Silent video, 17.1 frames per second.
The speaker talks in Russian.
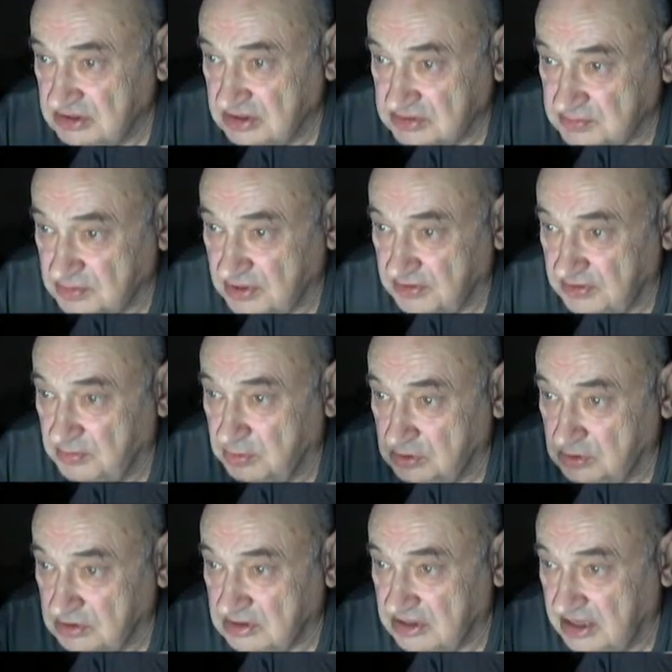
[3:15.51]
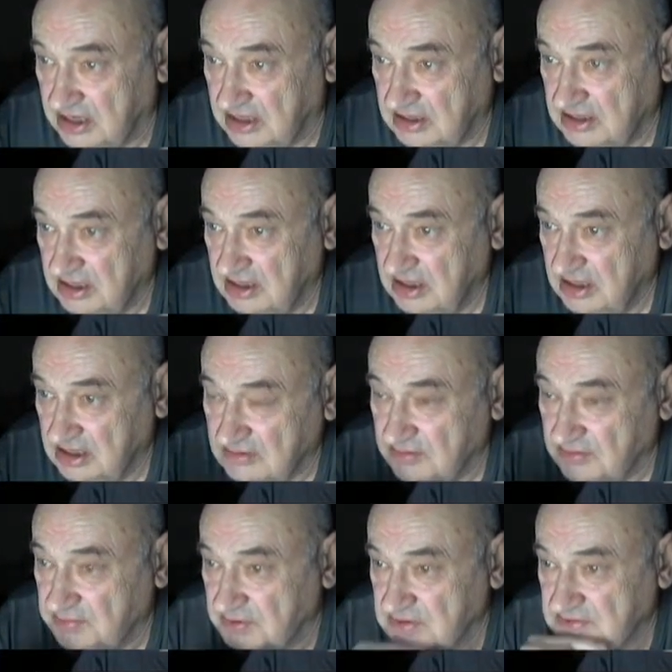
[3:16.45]
Есть муравьи, будут тля. Это
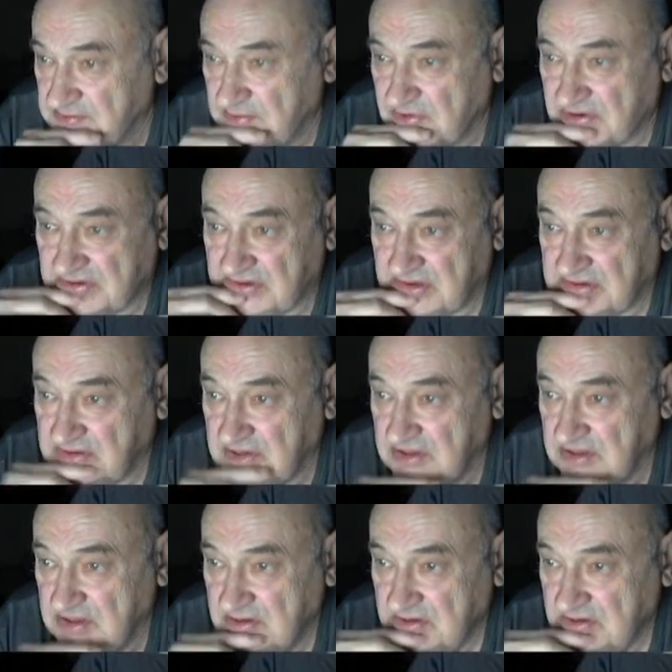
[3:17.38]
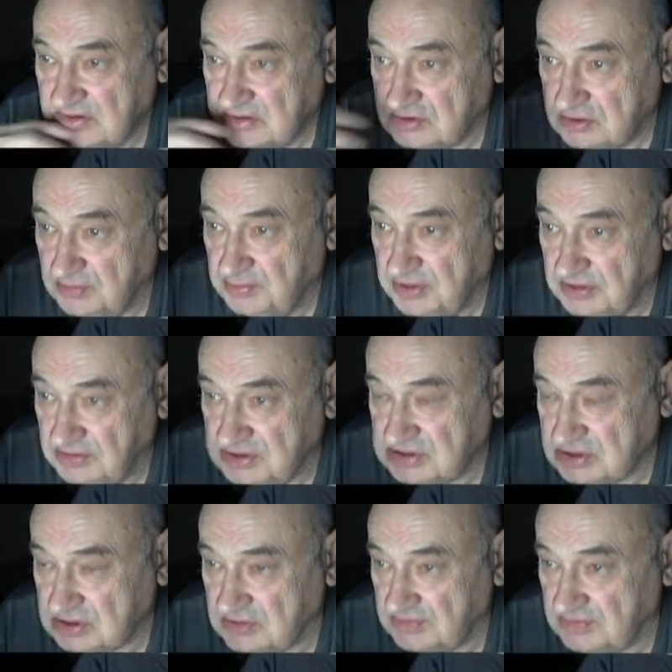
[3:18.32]
вопрос спорный. Что
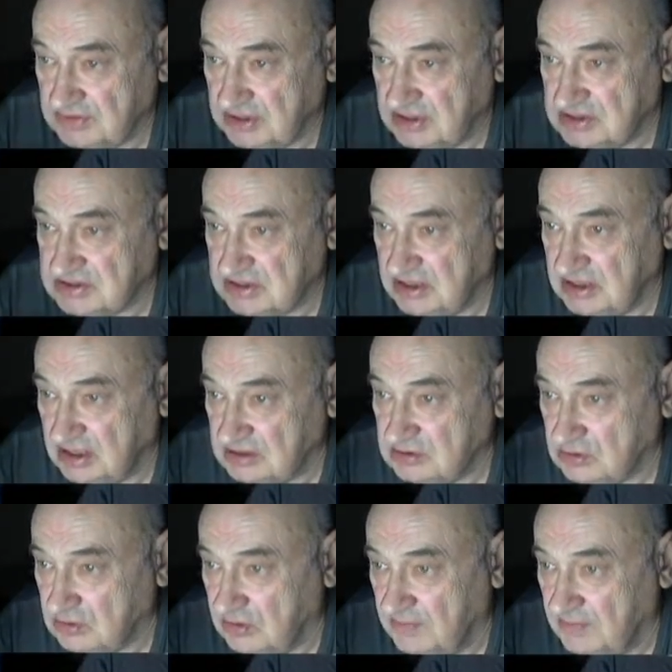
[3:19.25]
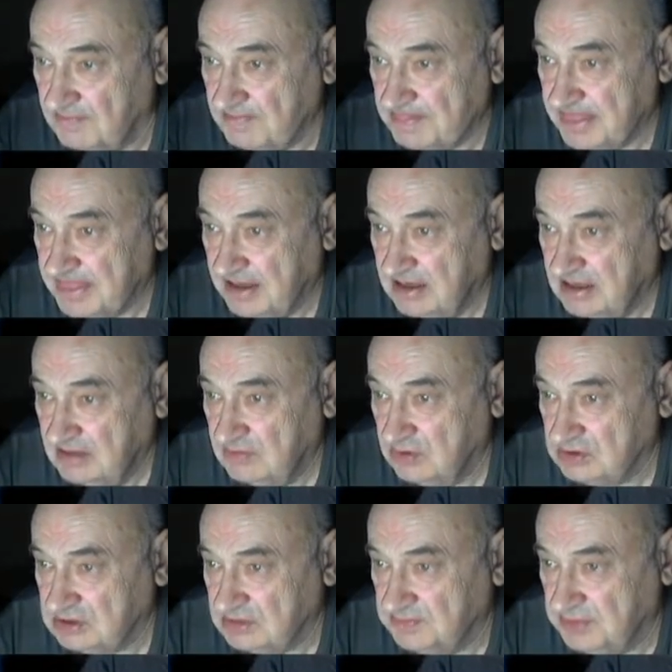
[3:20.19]
первичное, что вторичное. Я о другом.
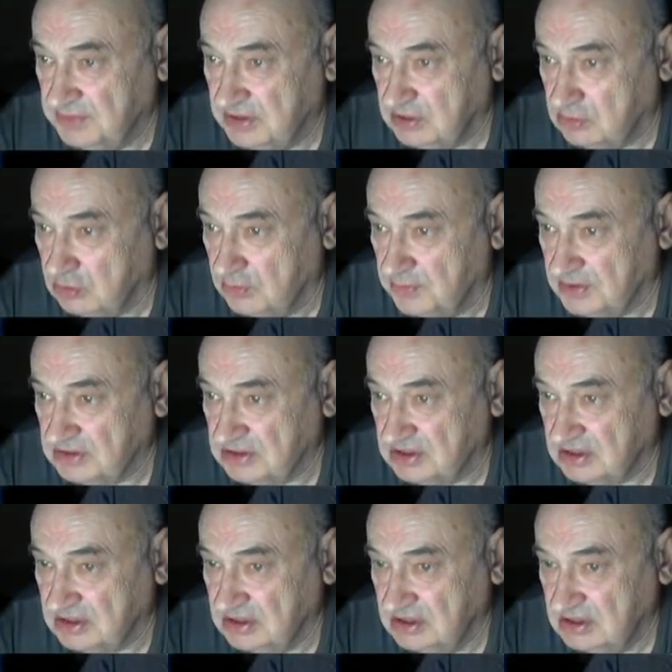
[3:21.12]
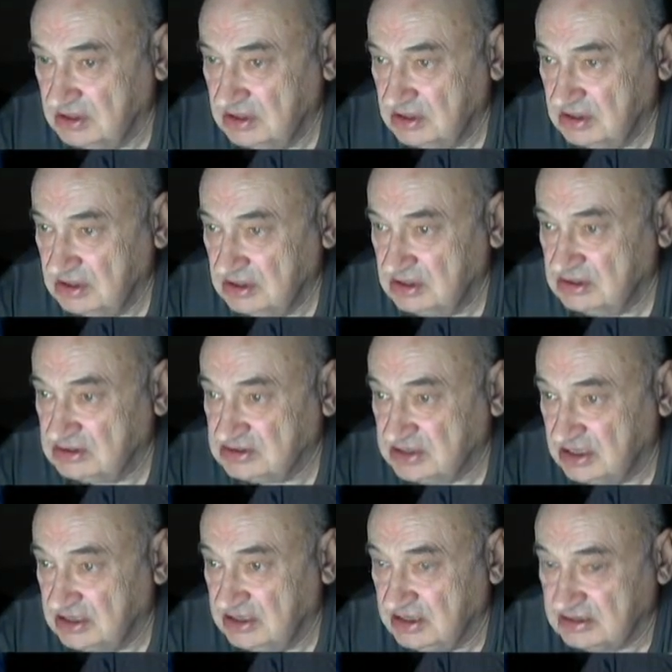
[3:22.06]
Вот он перекопанный. И
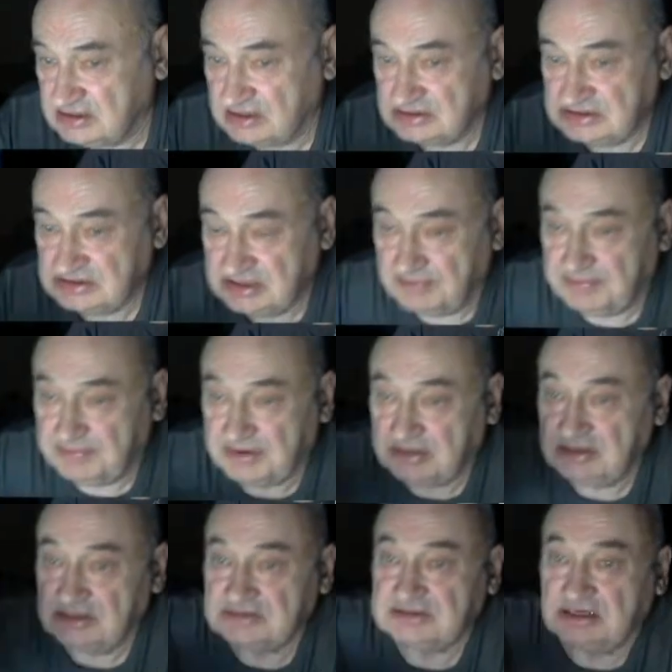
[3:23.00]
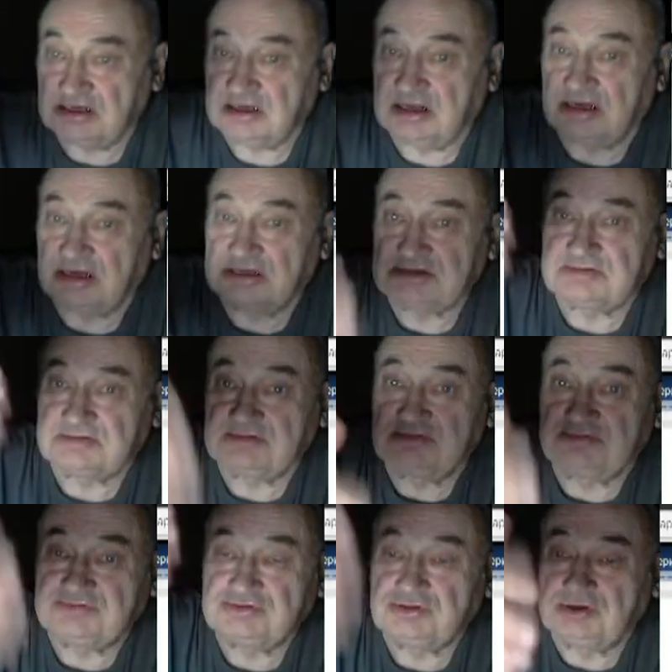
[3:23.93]
за лето с тяпкой несколько раз
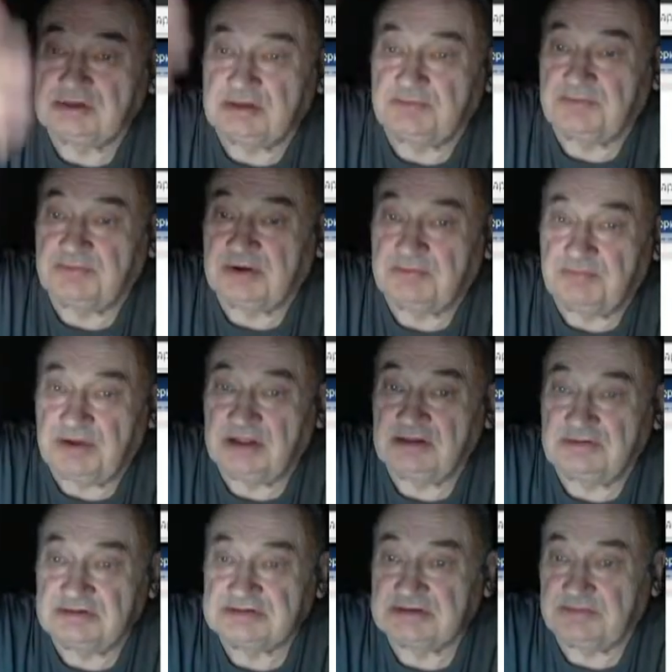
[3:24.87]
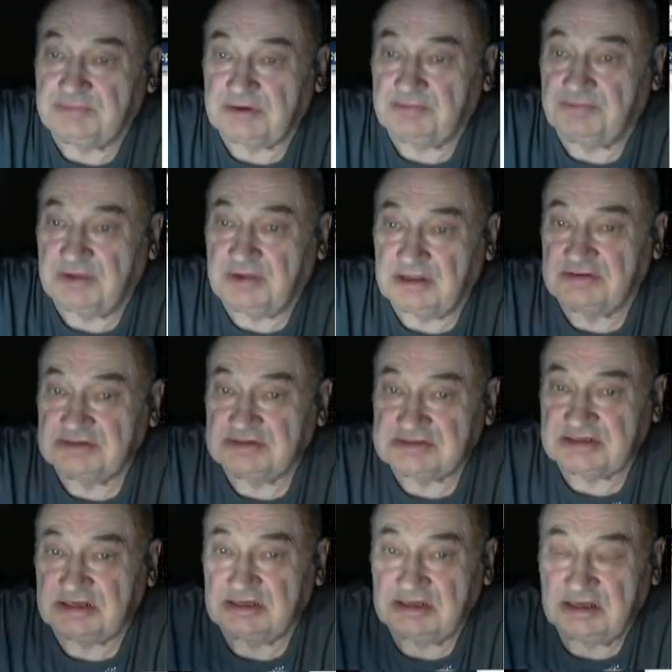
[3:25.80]
все это пропалывается,
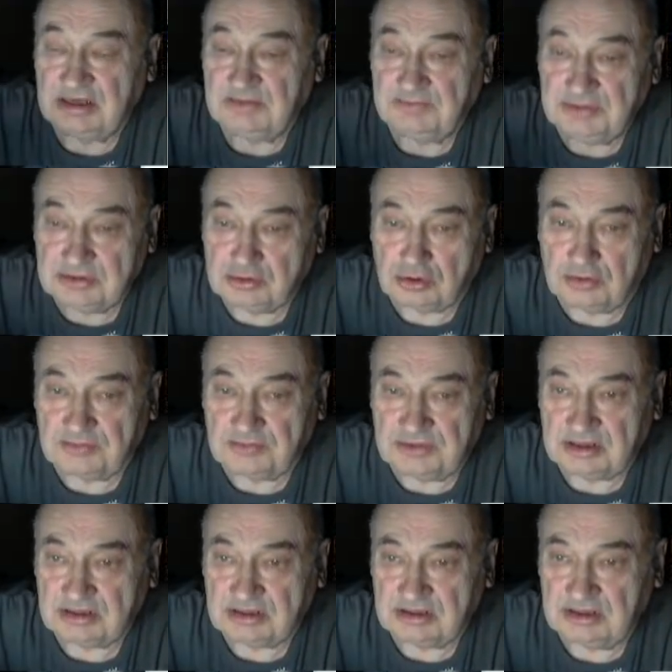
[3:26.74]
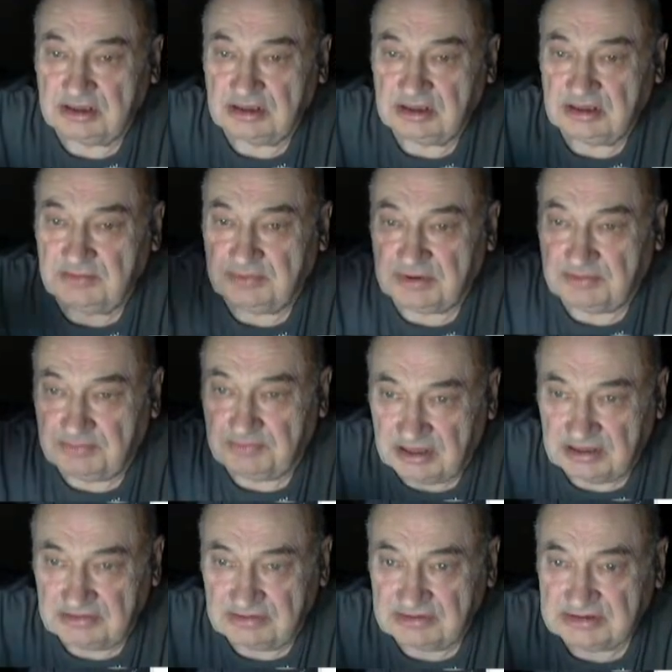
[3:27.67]
пропалывается питомник. И
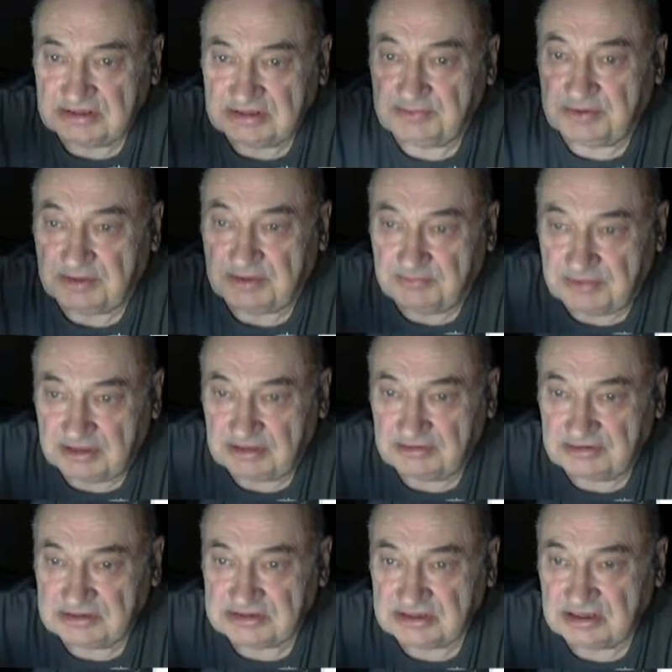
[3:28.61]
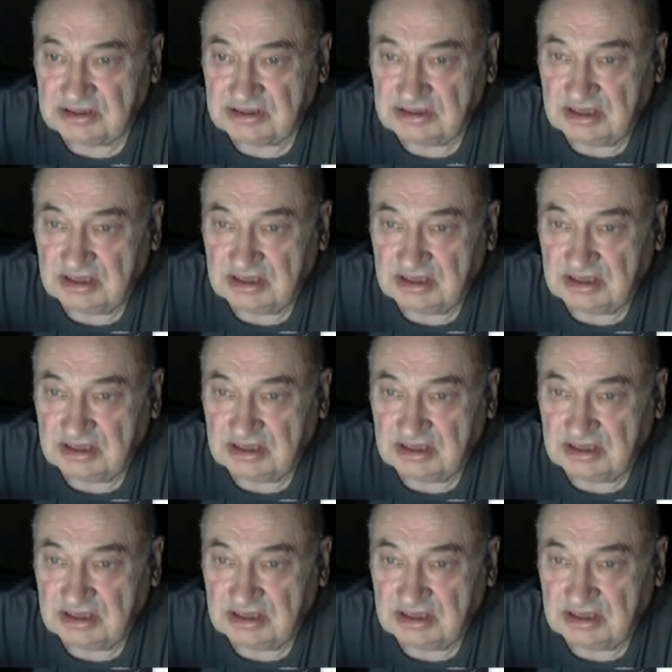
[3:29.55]
пропалывается, и пропалывается.